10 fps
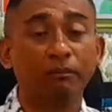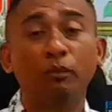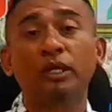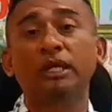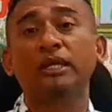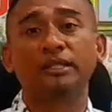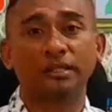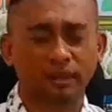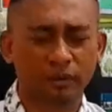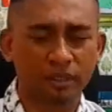
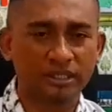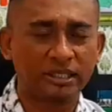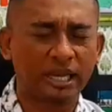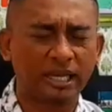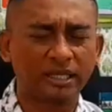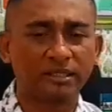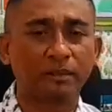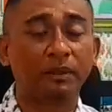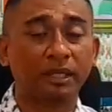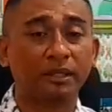mungkin kondisi lain
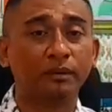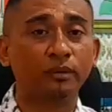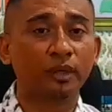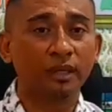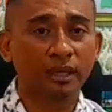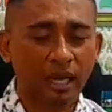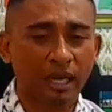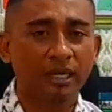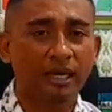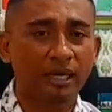seperti itu
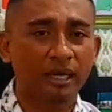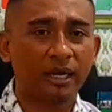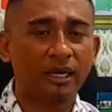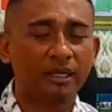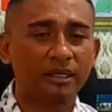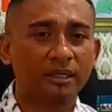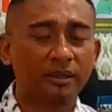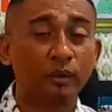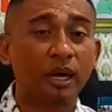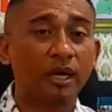akan ada eh,
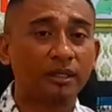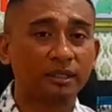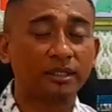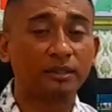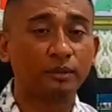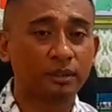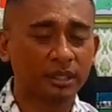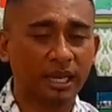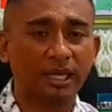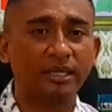ruang diskusi
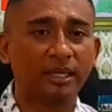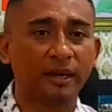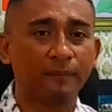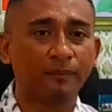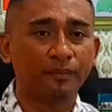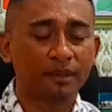lainnya.